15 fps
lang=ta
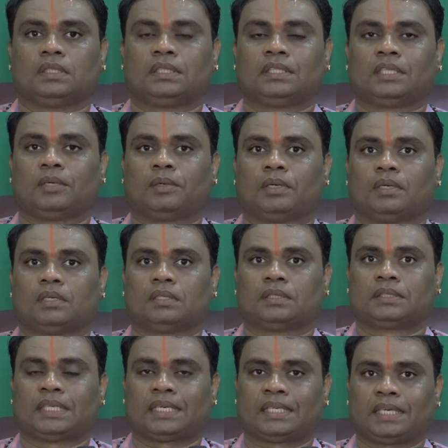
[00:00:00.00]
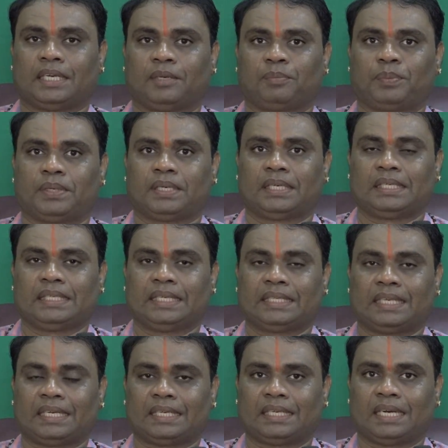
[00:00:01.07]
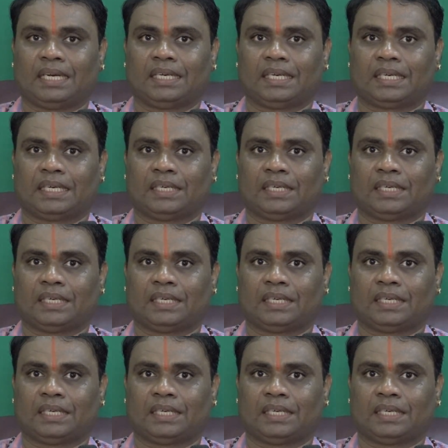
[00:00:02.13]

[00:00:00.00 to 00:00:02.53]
இந்த சர்க்கரை பொங்கல் எதற்காக